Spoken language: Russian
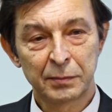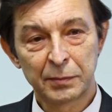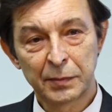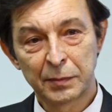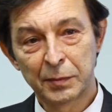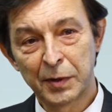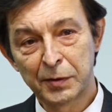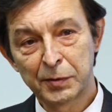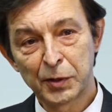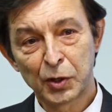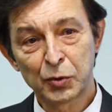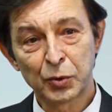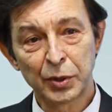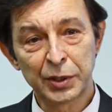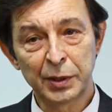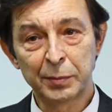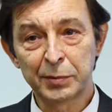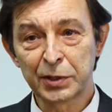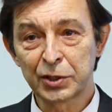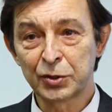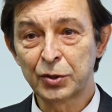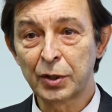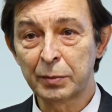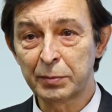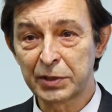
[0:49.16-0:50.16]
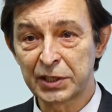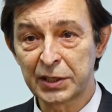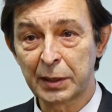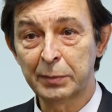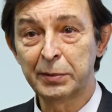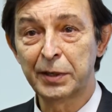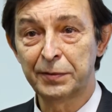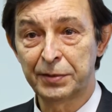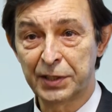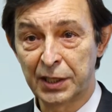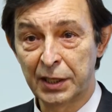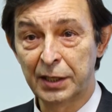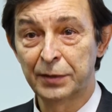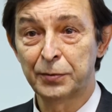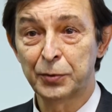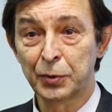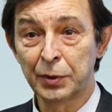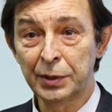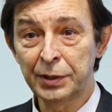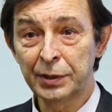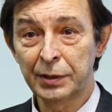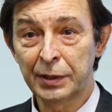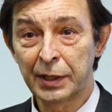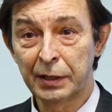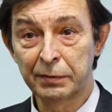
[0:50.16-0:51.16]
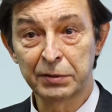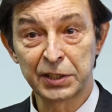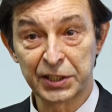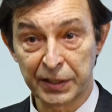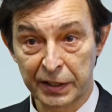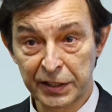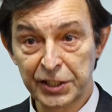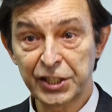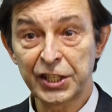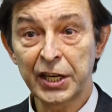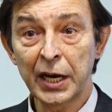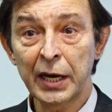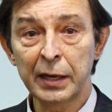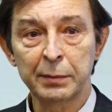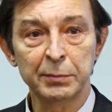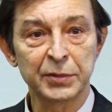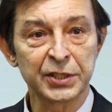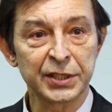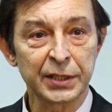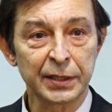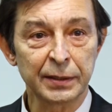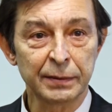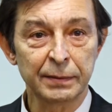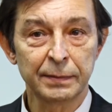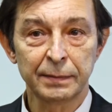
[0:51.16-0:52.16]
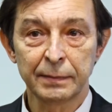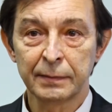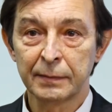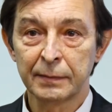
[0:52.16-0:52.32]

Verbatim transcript: мы выходим из дома, забыв телефон, и возвращаемся.